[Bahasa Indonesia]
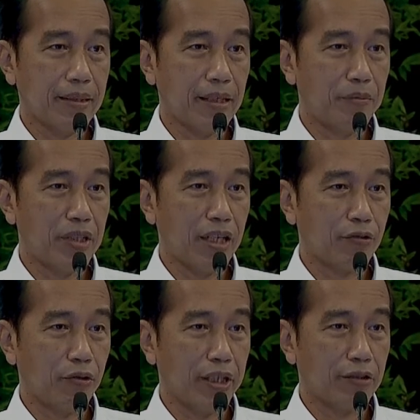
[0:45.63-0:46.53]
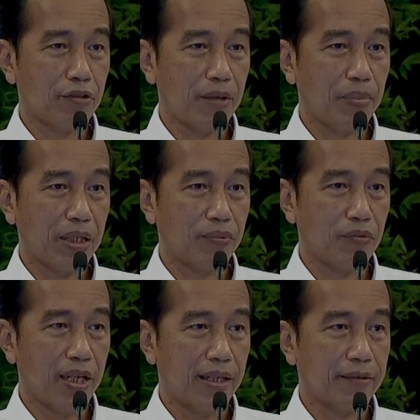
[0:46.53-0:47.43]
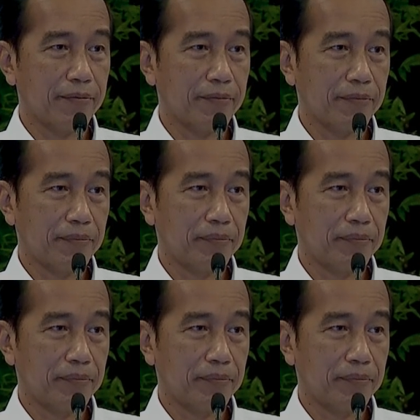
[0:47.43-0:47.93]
harga minyak goreng sudah empat bulan,